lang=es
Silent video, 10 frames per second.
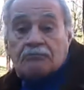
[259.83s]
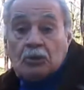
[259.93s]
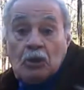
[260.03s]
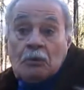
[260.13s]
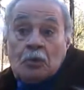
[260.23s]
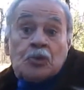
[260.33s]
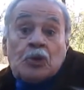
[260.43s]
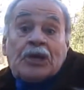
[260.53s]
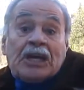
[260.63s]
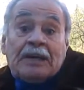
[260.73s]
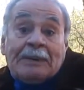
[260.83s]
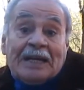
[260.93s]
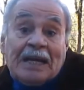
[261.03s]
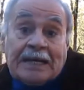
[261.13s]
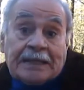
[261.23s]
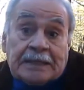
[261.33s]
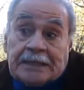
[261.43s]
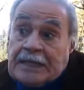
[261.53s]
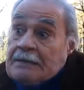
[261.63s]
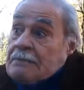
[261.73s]
todo el mundo quiere venir a
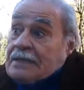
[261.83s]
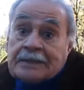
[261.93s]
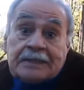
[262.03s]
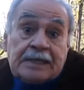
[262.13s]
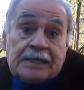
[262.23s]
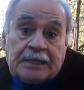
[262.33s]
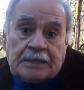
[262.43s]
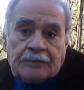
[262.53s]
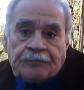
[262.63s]
Argentina a invertir.